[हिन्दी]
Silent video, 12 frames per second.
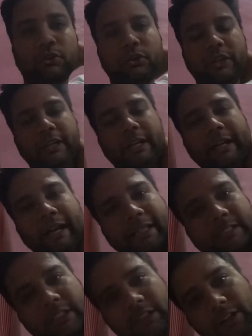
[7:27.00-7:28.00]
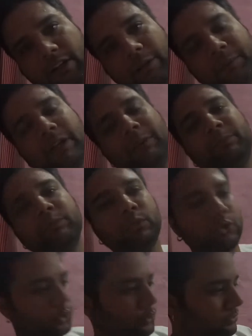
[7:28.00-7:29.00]
तो ठीक है गाइज अभी हम
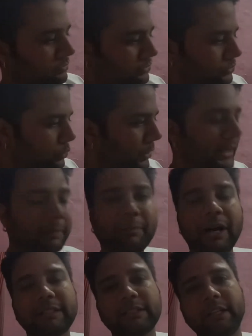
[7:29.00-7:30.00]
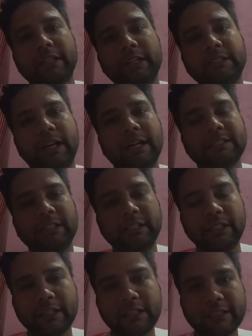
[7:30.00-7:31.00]
थोड़ा टाइम बात करके जहाँ से
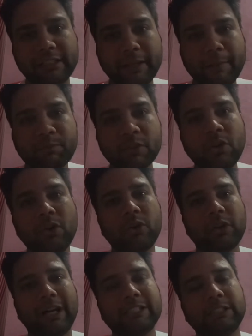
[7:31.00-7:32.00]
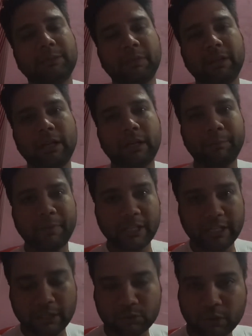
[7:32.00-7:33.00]
निकलते हैं रास्ते में
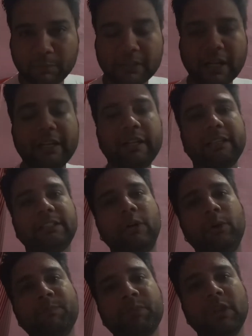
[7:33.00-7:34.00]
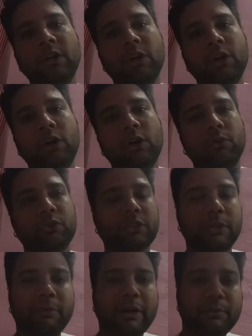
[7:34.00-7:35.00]
अपने लिए थोड़ी मिठाई लेता हूँ
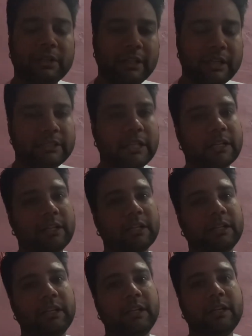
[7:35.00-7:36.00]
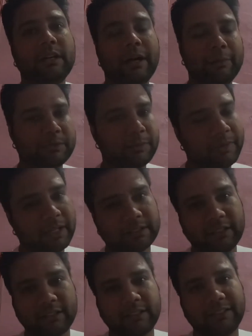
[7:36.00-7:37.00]
उसके बाद फिर घर जा कर के आपसे बात
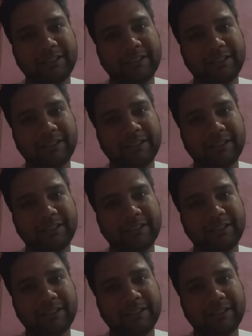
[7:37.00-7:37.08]
करते